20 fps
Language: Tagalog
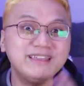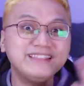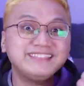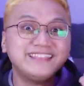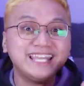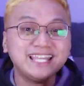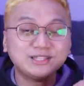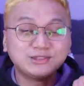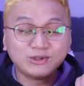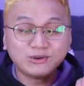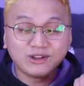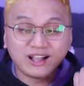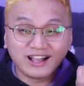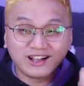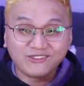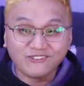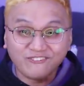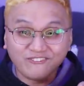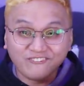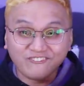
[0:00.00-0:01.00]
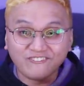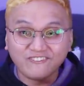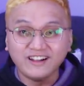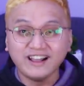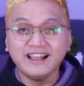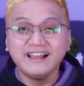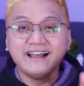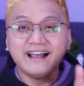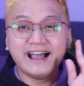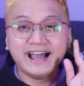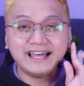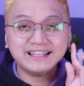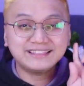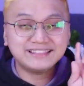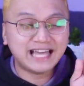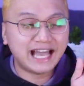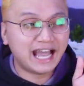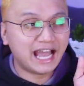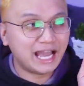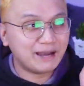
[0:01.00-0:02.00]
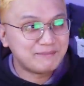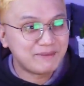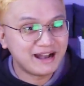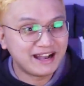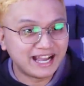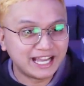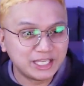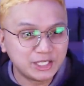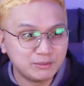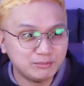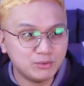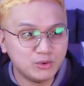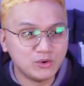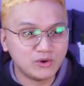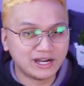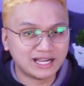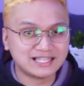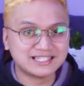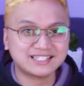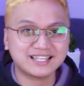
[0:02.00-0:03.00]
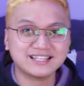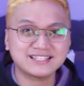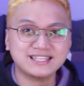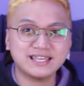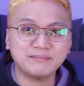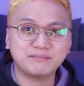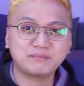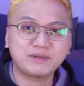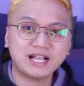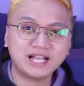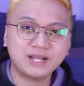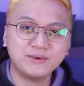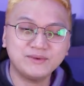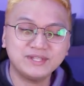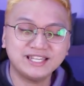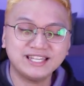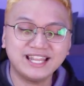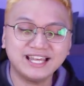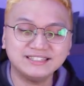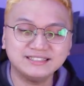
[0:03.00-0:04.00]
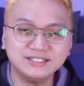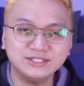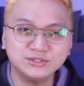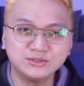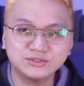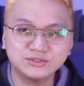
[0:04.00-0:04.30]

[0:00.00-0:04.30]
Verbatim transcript: may TikTok ako. At uh, abang kayo bukas kasi gagawin na natin